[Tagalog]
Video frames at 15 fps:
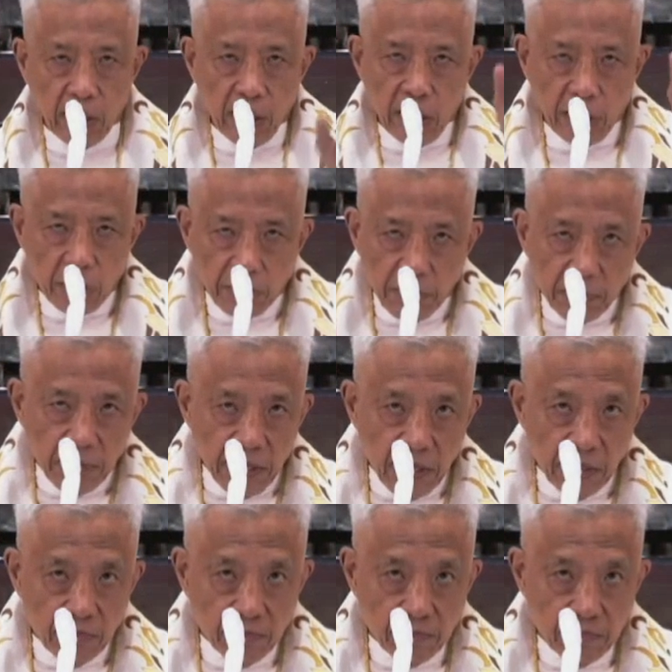human
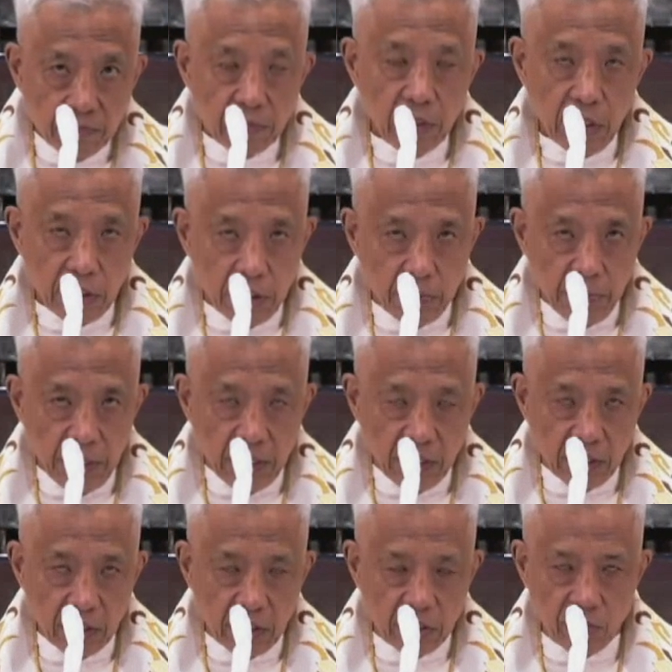being is a being
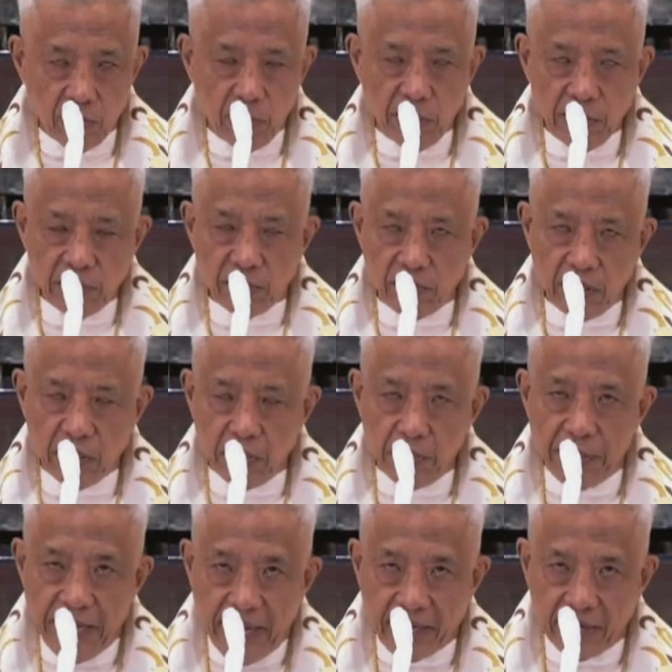that is always already
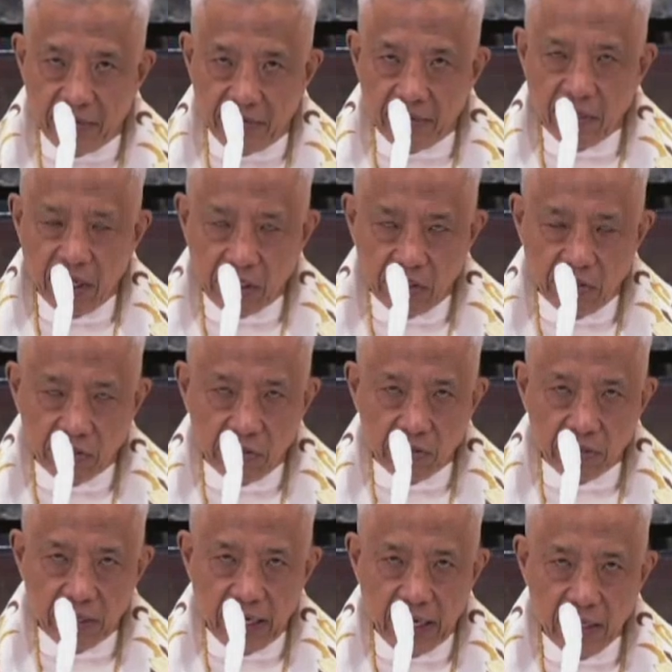beyond. Ang
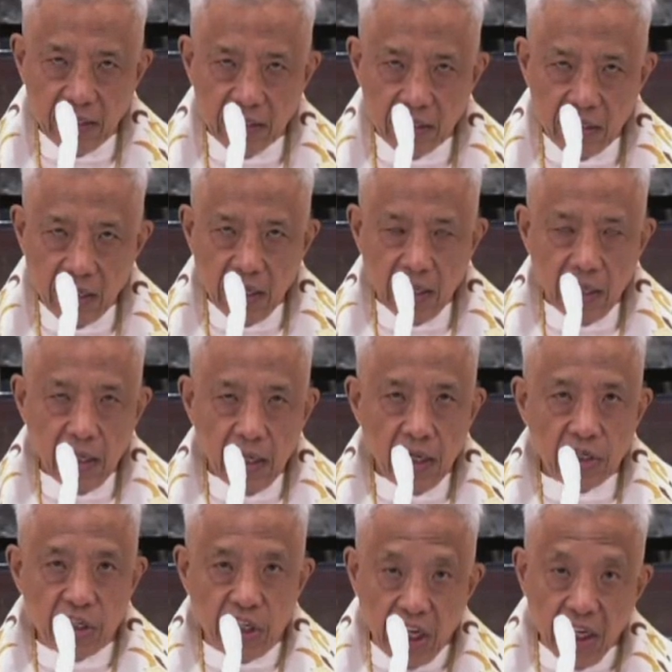dugtong niya,
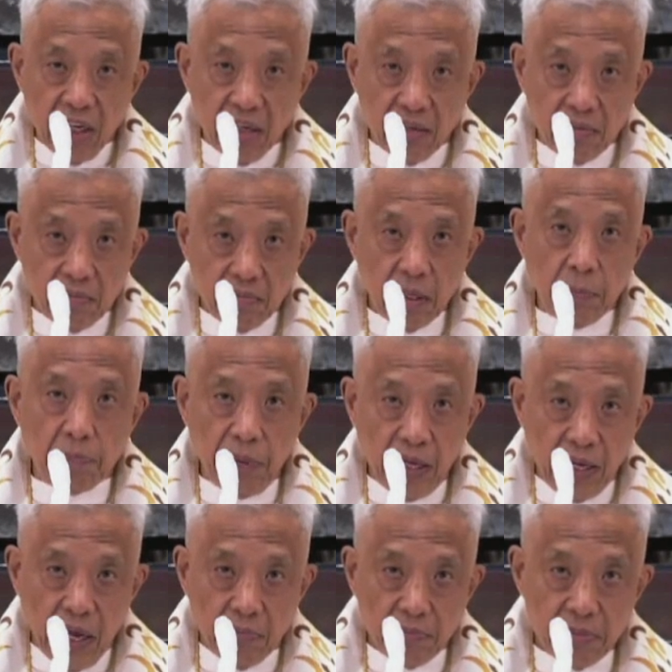she
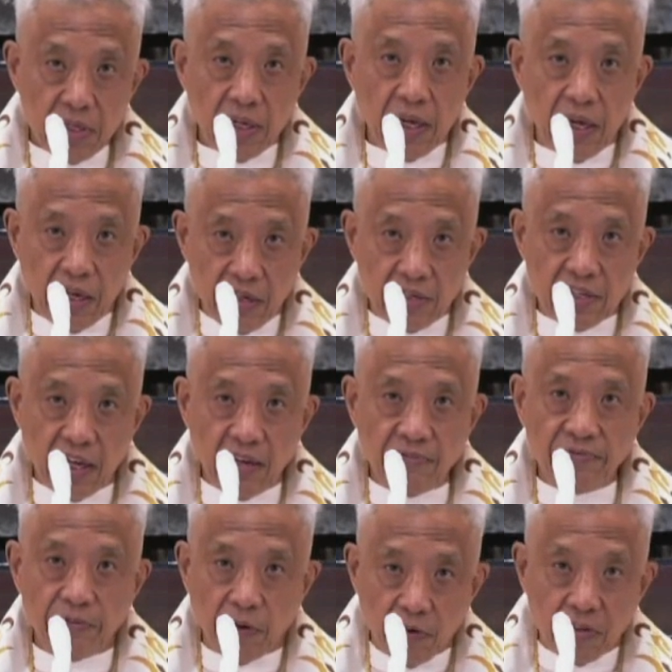becomes
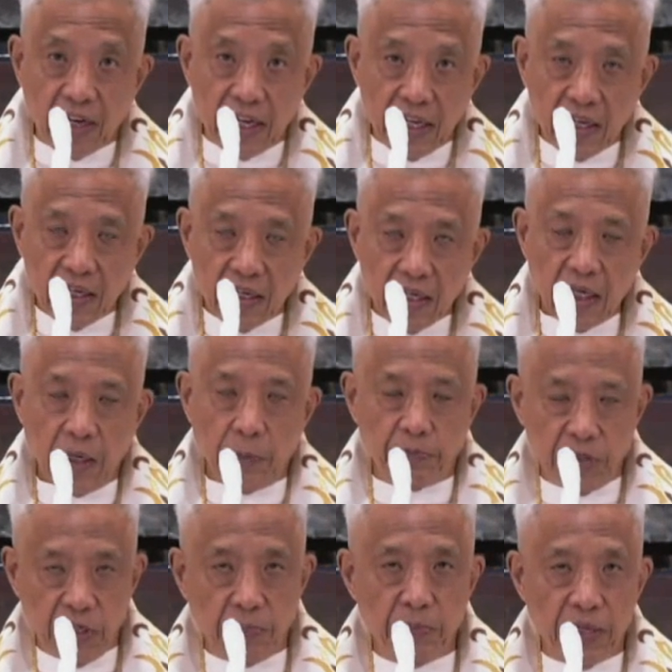herself only if
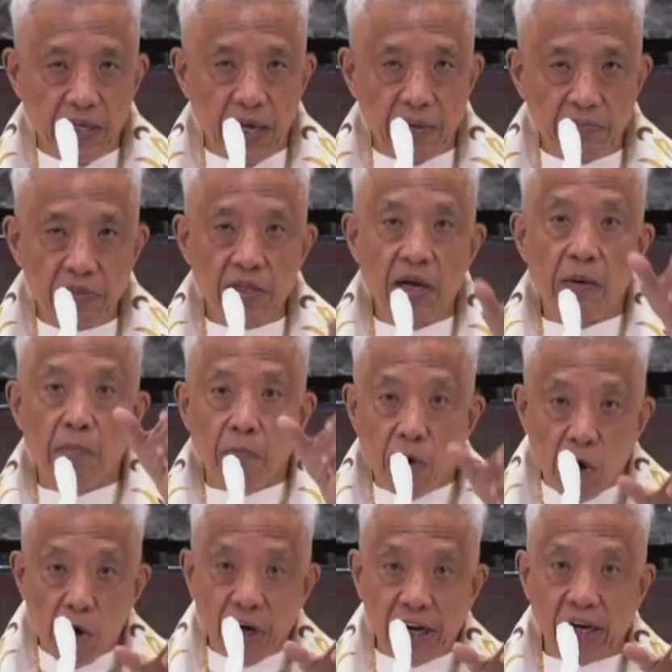she becomes
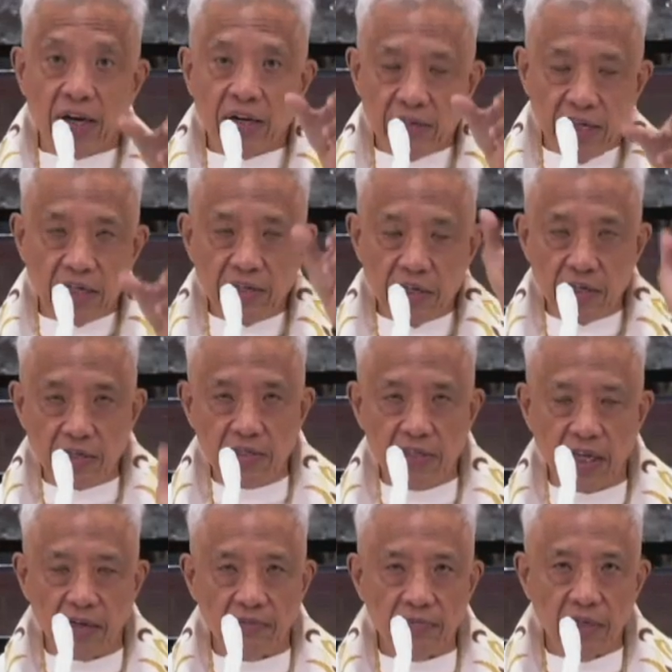more than
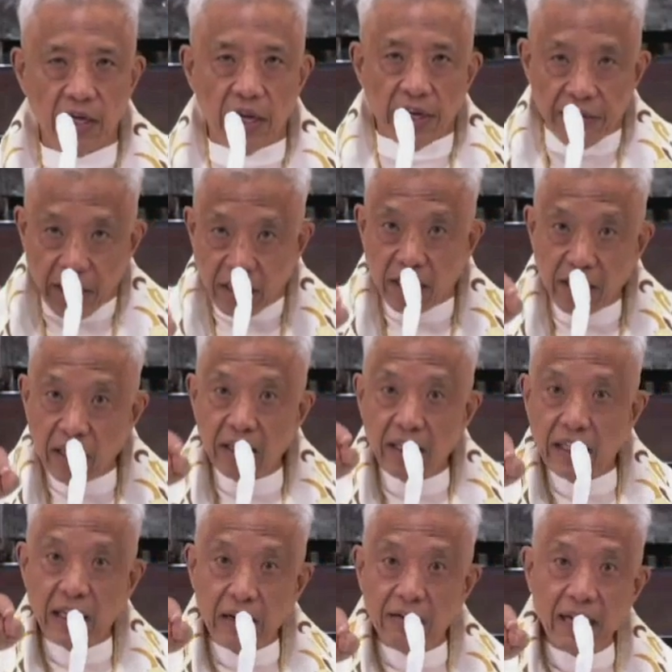herself. Nagiging
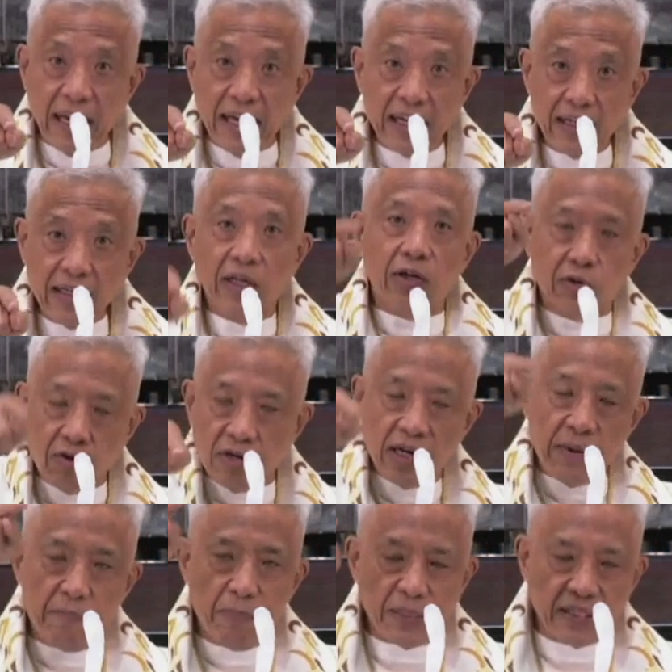ikaw lang kung
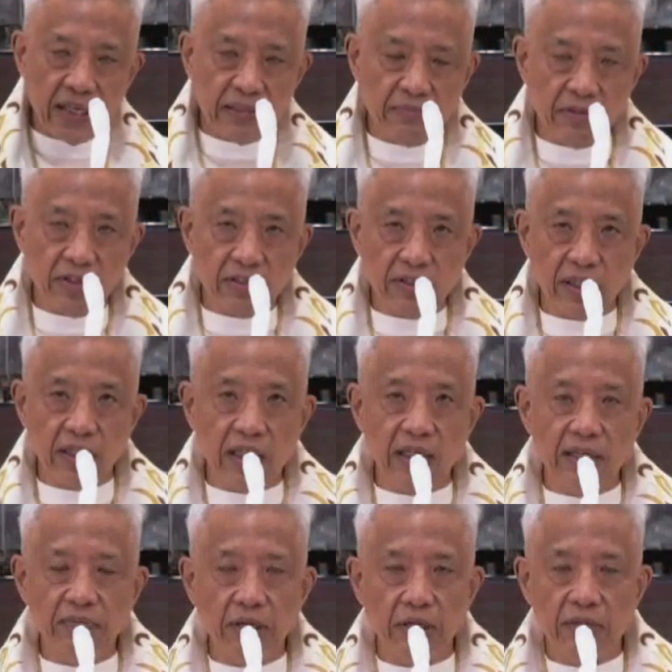lampasan mo yung
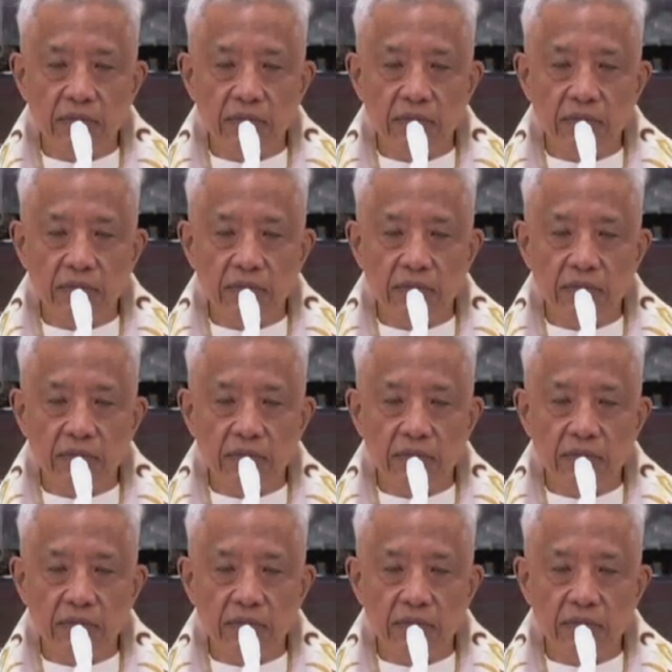sarili mo